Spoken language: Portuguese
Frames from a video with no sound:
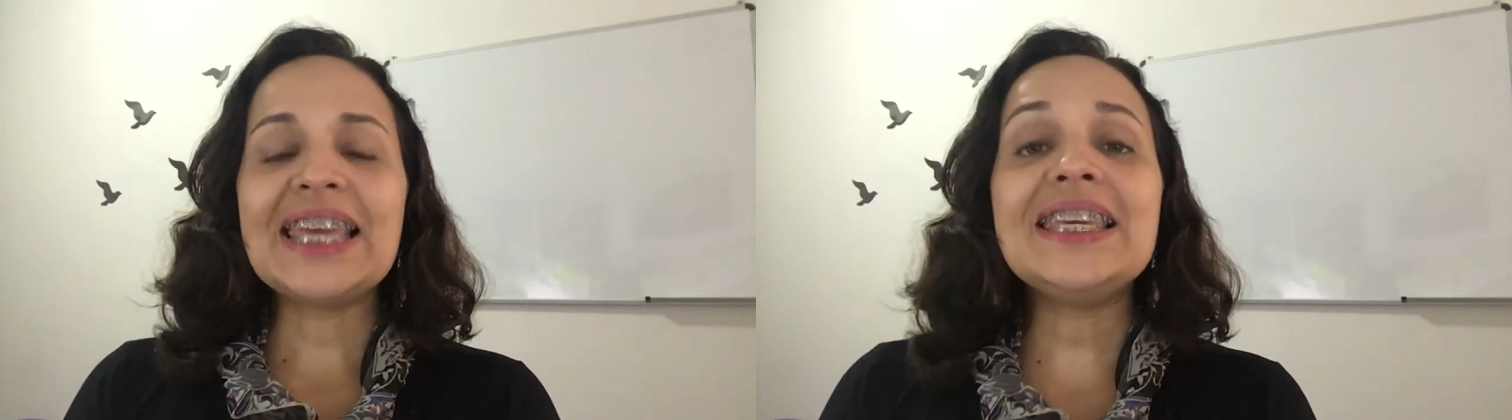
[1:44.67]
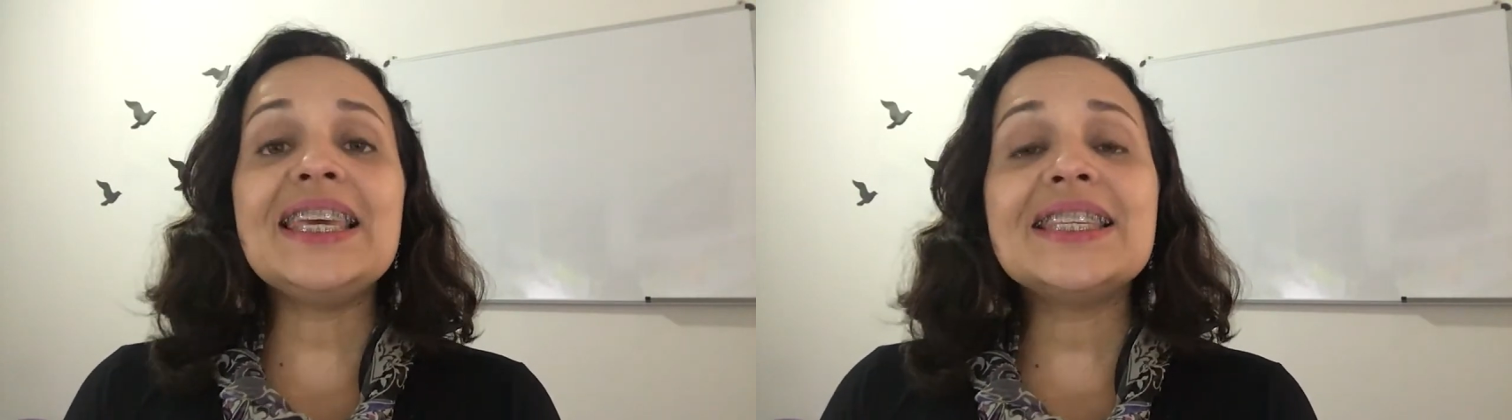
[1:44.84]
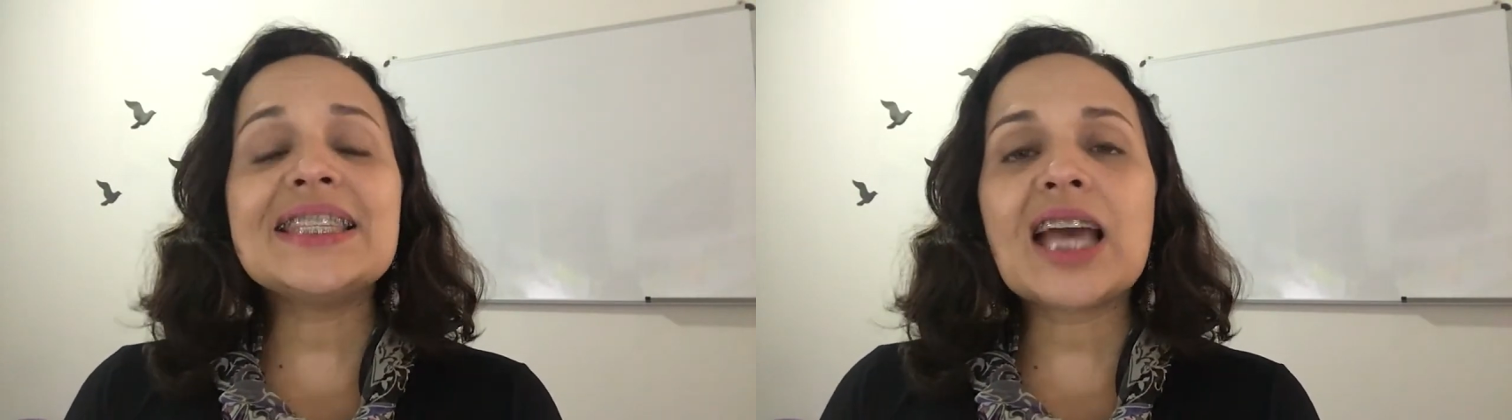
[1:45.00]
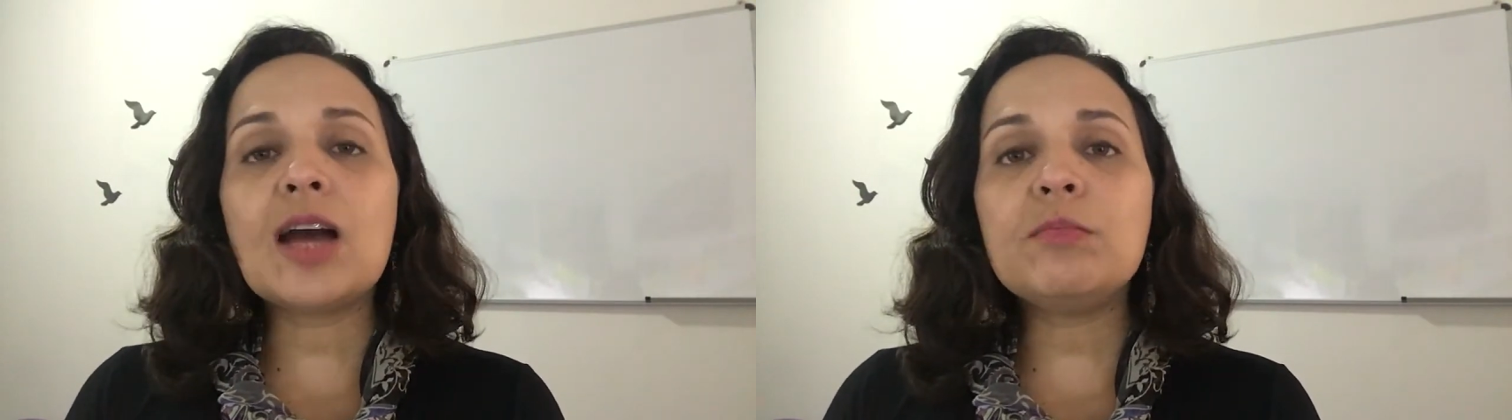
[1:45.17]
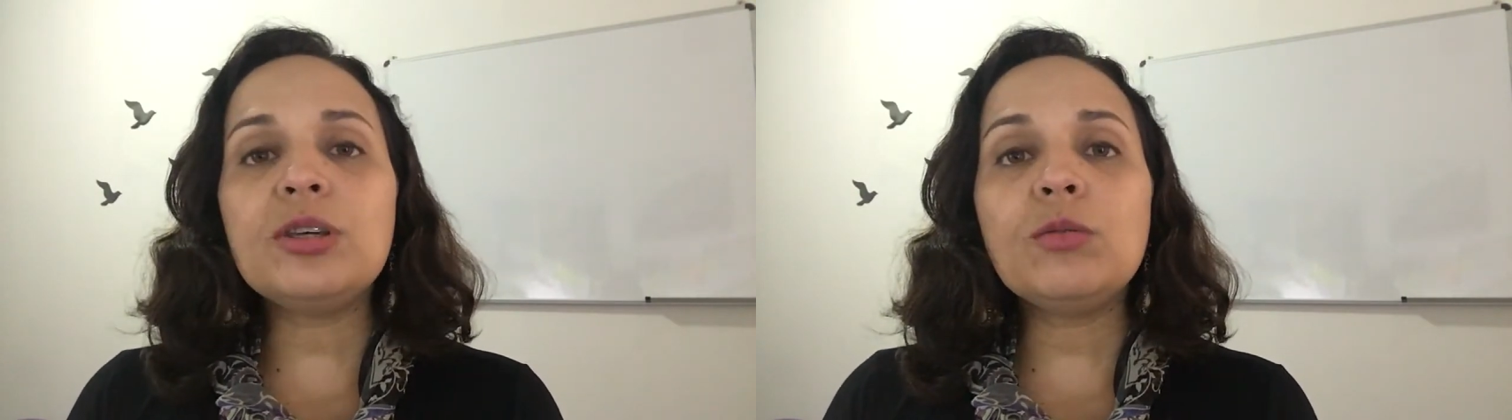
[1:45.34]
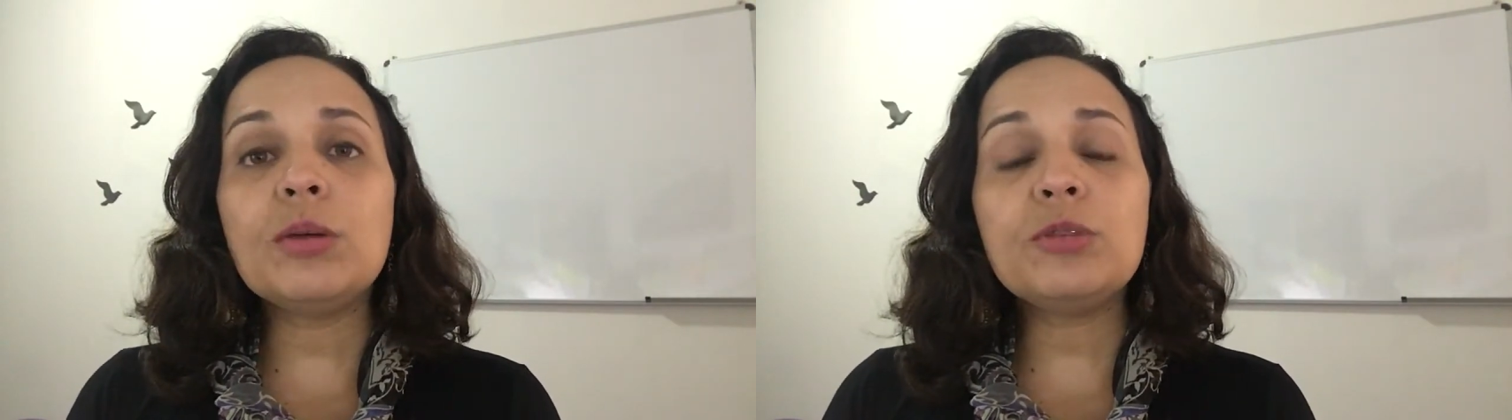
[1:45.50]
E esse
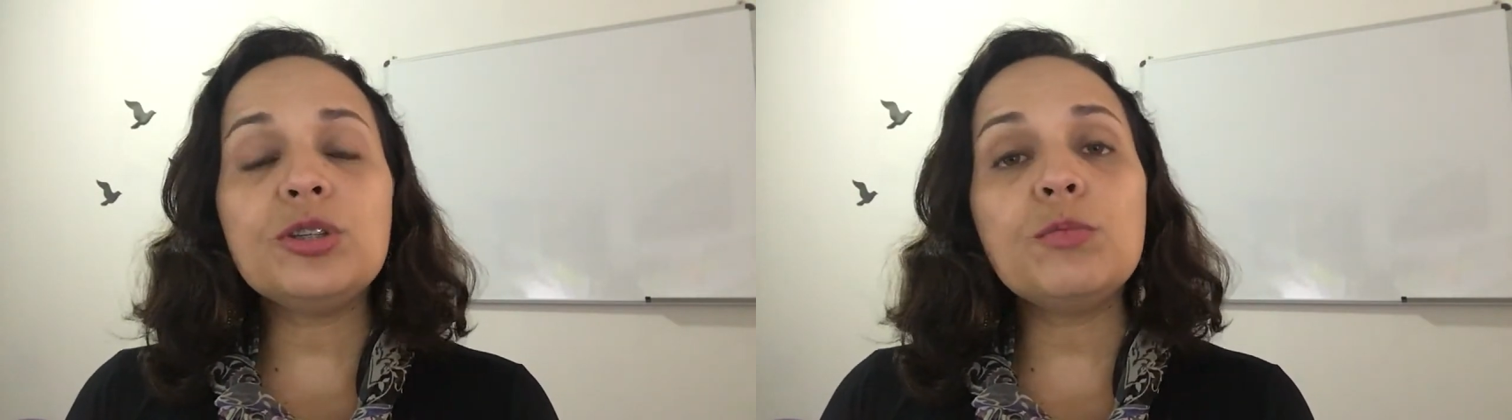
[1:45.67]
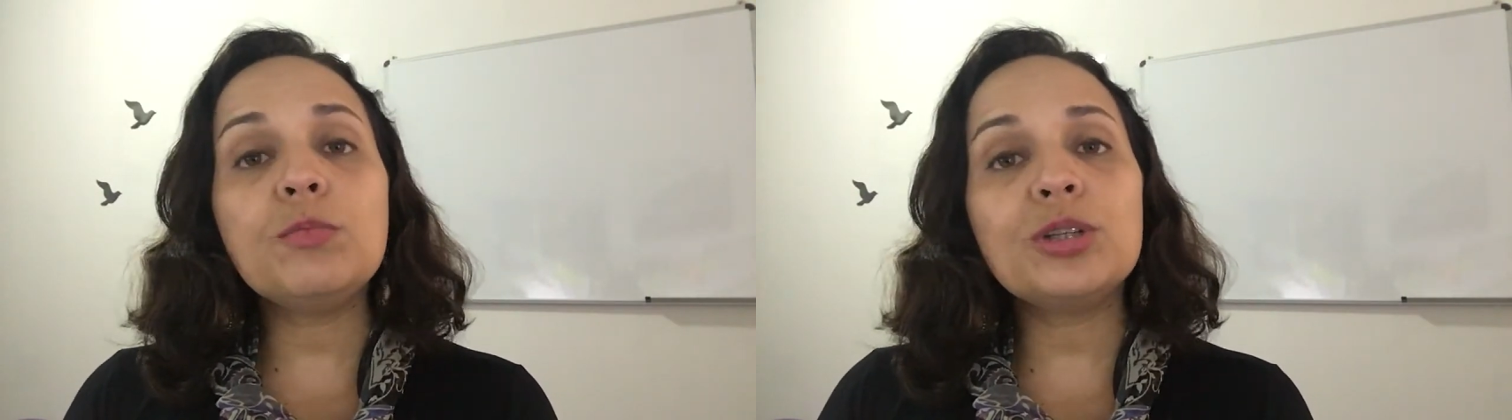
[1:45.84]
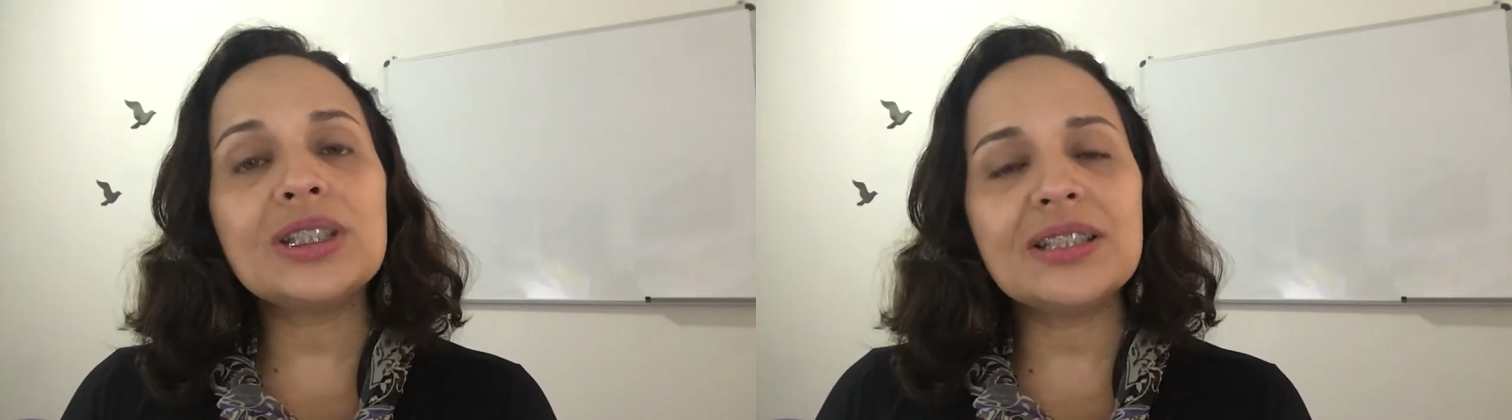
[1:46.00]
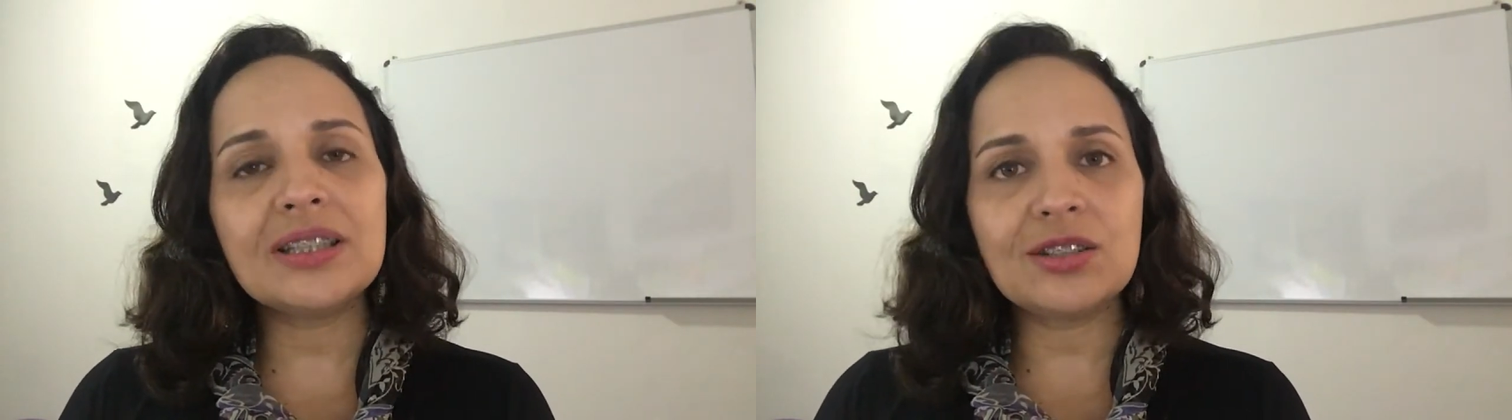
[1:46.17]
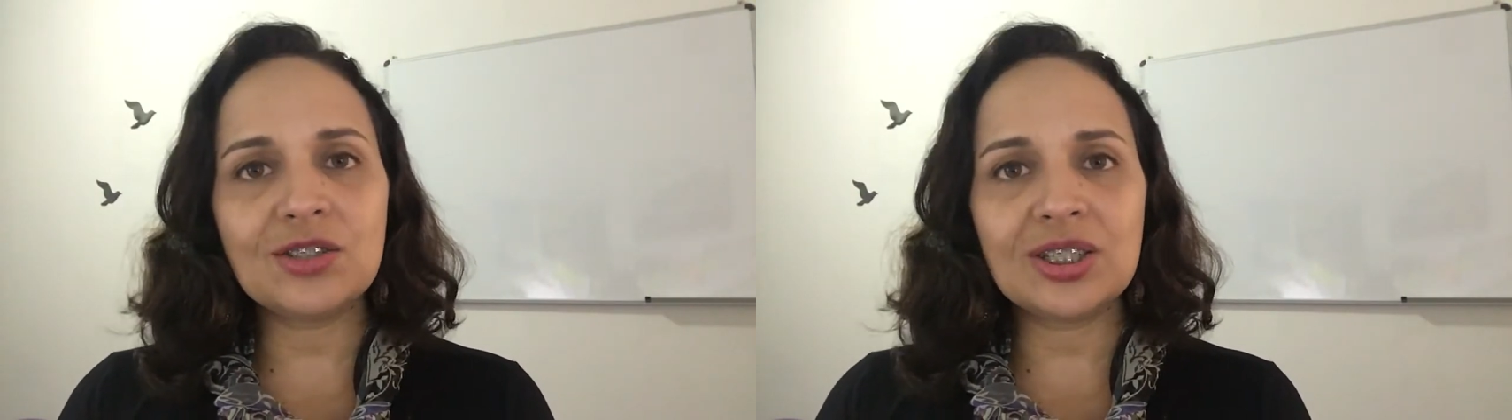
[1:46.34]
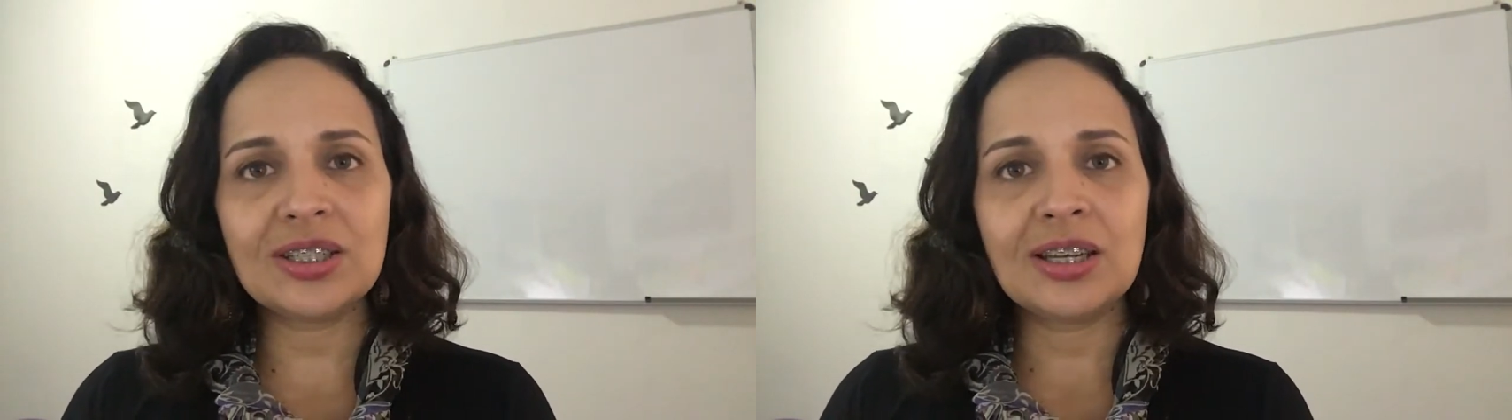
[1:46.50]
caminho é muito
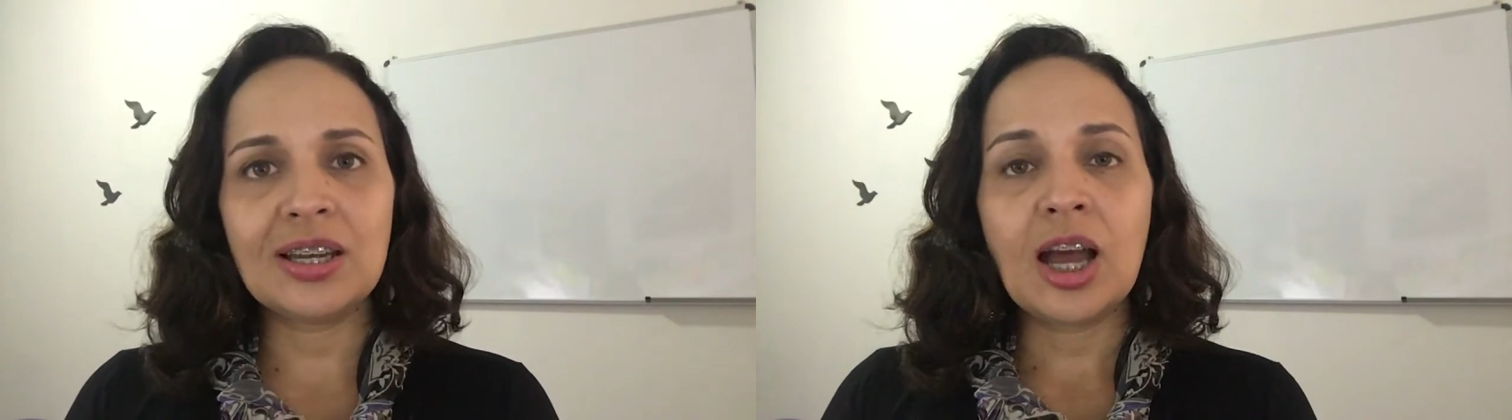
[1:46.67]
importante,